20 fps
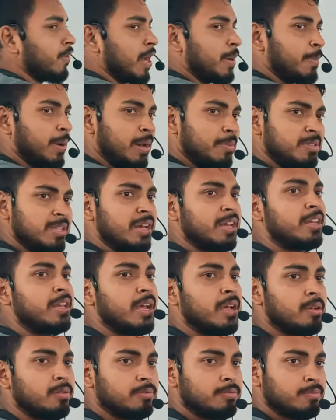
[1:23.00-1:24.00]
ফাইনাল মানে আমি জানি
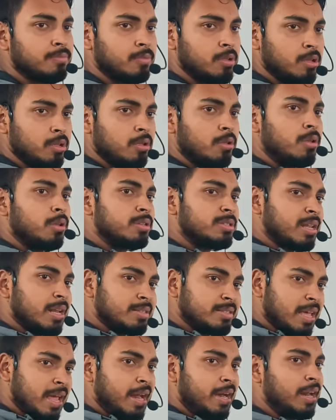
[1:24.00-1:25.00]
না যারা
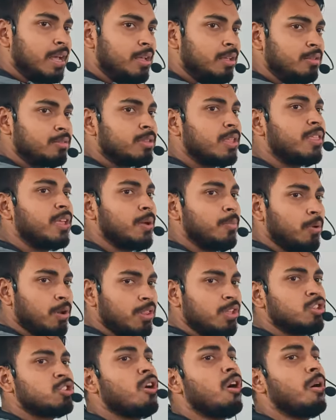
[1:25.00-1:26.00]
জানে না তাদেরকে বলে
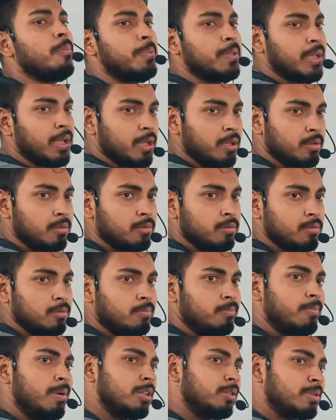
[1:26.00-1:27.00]
দিই সমাপিকা
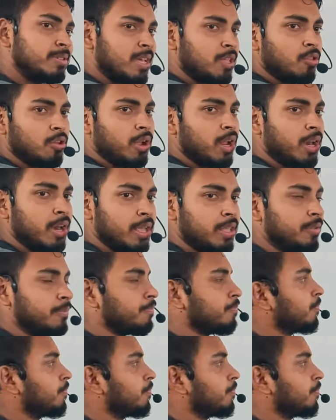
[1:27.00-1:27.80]
তো যাওয়া দরকার নাই